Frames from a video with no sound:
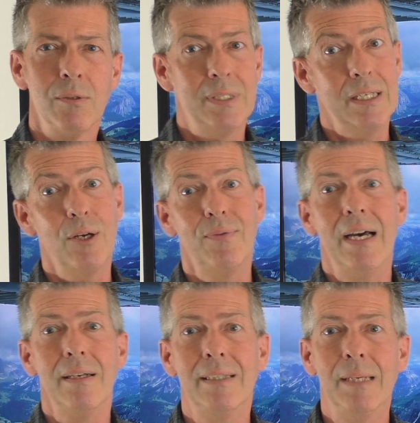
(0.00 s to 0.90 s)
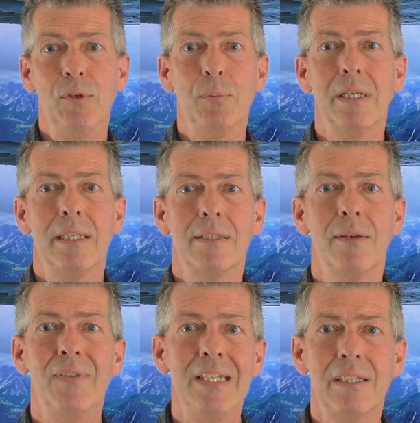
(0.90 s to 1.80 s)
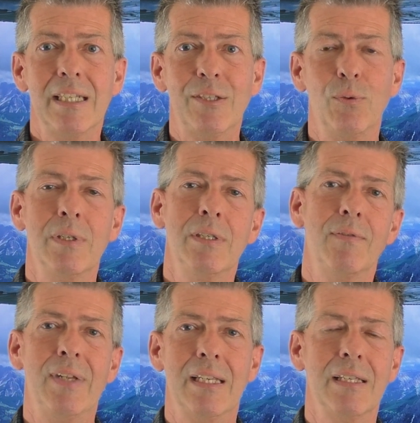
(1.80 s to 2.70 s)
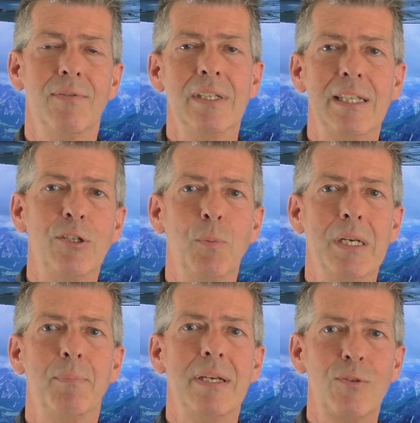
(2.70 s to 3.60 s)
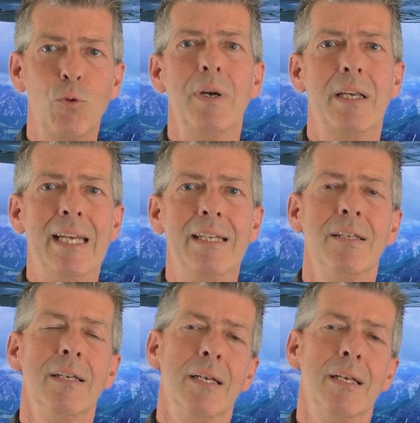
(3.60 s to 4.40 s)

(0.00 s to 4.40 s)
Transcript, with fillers: Und hier darauf achten, eben über diese Windrichtung, welche Windrichtung über den Pass drüber geht.